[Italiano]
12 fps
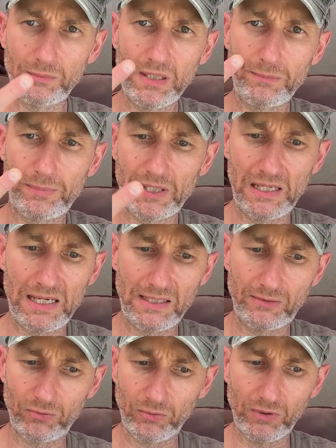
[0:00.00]
abbiamo
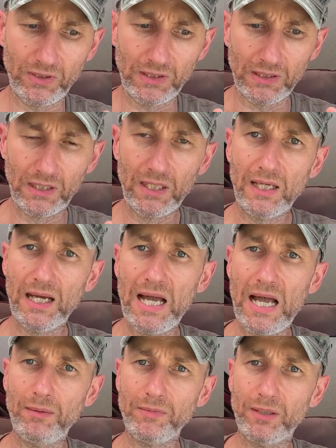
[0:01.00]
parlato di
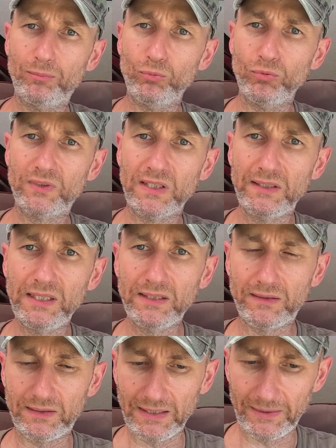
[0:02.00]
ami a punta
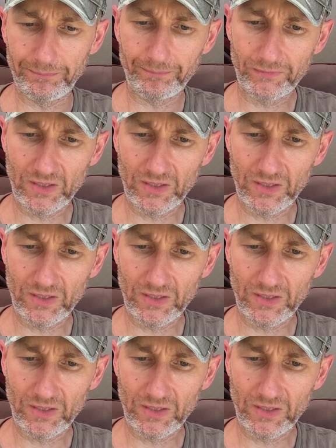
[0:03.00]
dritta,